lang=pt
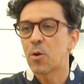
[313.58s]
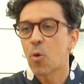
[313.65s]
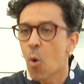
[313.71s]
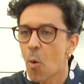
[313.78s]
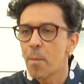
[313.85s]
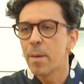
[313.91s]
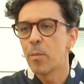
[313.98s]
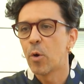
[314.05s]

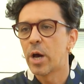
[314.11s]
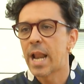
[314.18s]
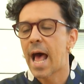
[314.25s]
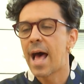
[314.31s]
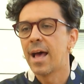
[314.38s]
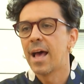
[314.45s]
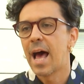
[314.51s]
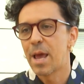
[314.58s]

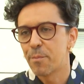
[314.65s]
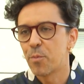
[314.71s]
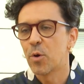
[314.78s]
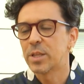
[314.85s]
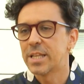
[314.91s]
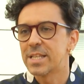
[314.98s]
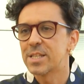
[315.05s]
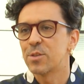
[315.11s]
comemorar a
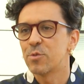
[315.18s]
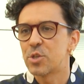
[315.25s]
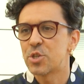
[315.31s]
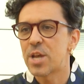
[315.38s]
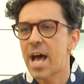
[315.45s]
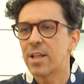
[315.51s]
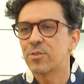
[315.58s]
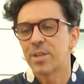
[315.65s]
importância do
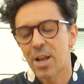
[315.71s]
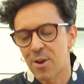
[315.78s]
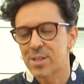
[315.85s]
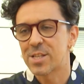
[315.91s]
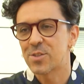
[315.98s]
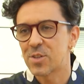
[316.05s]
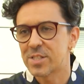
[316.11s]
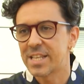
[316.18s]
teatro na
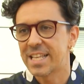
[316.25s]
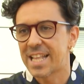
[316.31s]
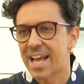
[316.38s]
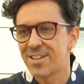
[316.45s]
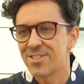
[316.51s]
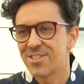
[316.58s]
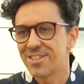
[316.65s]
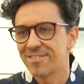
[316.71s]
nossa
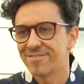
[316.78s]
sociedade.